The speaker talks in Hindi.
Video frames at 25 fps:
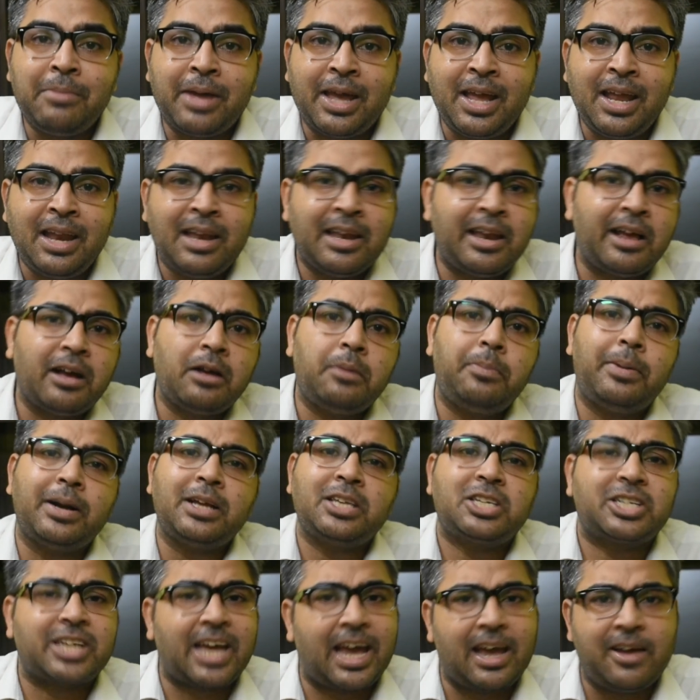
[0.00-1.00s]
में
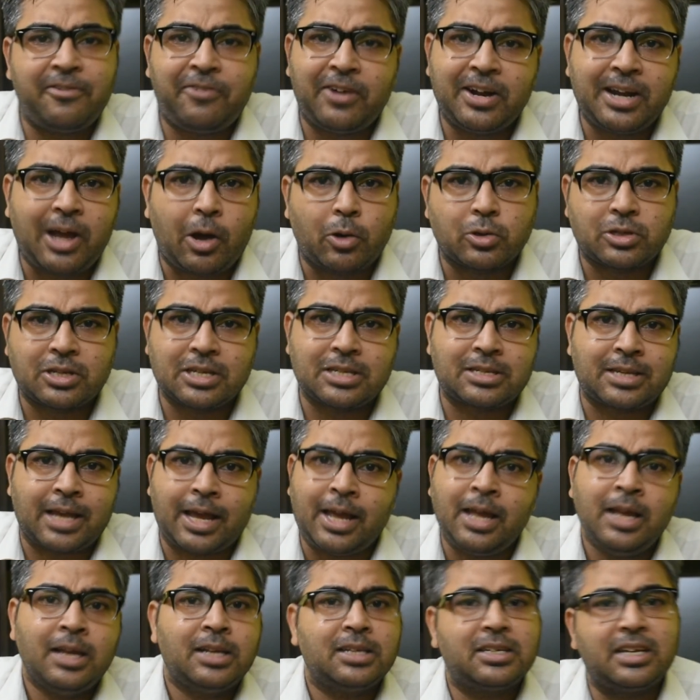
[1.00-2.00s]
लगभग छः फंड हाउसेस
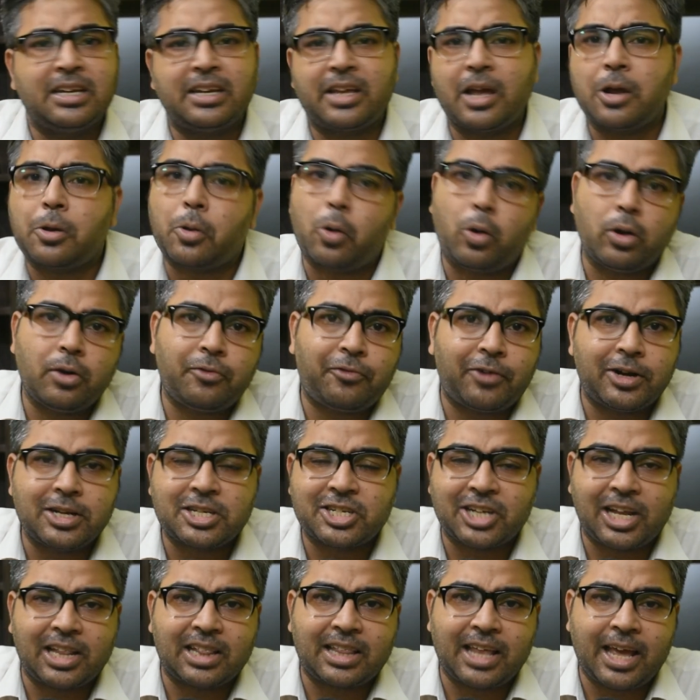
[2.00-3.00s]
है जिनके कौन फंड
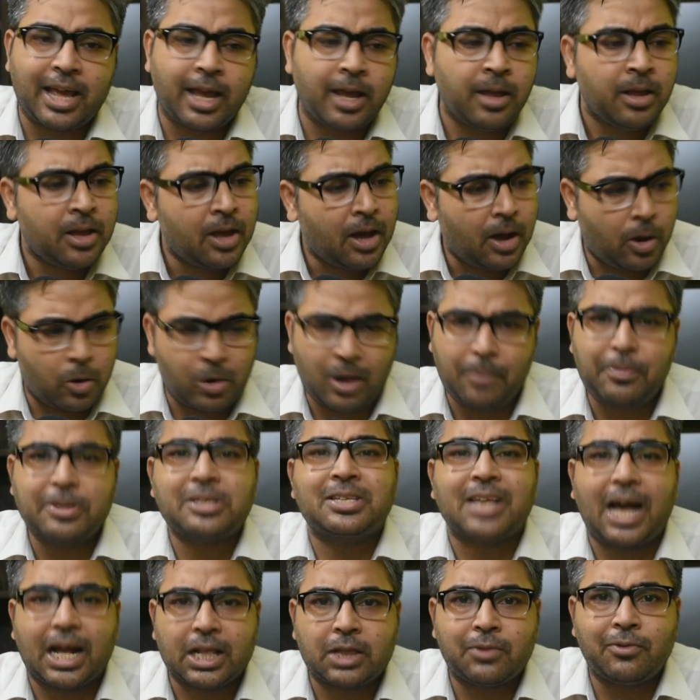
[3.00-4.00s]
चलते हैं और अभी
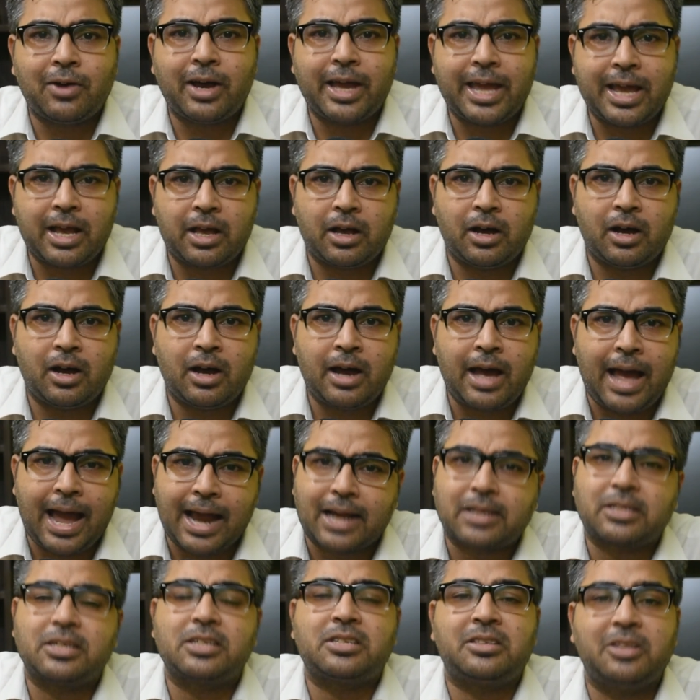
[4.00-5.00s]
सातवां एक
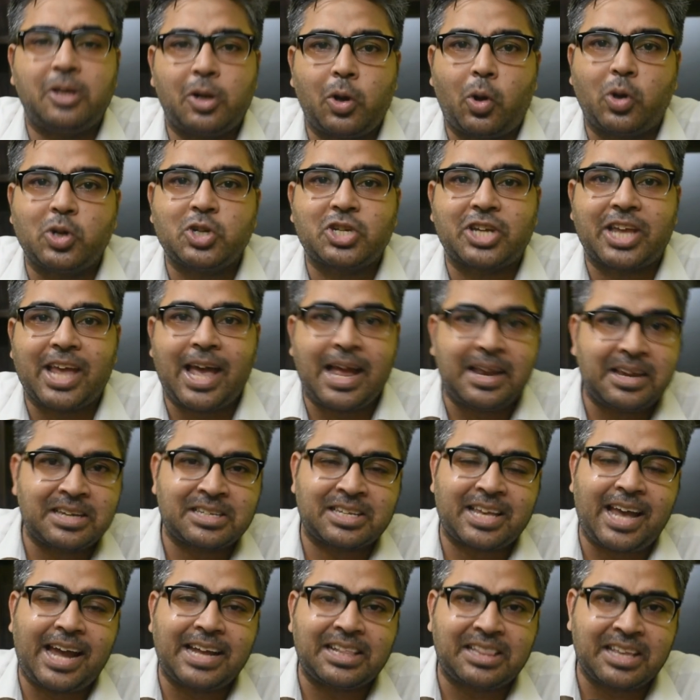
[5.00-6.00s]
एक्सिस ने लॉन्च किया है
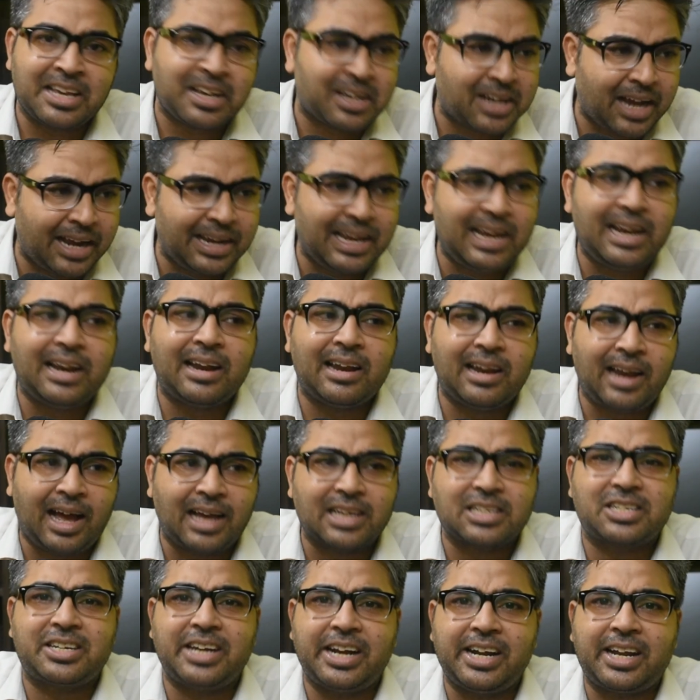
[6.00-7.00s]
जिसके आई थिंक कल ही
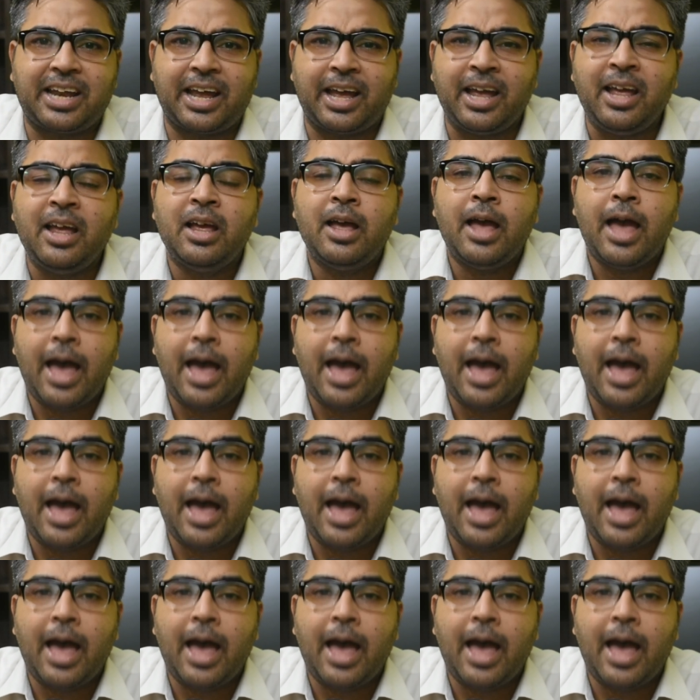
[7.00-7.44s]
लास्ट डेट है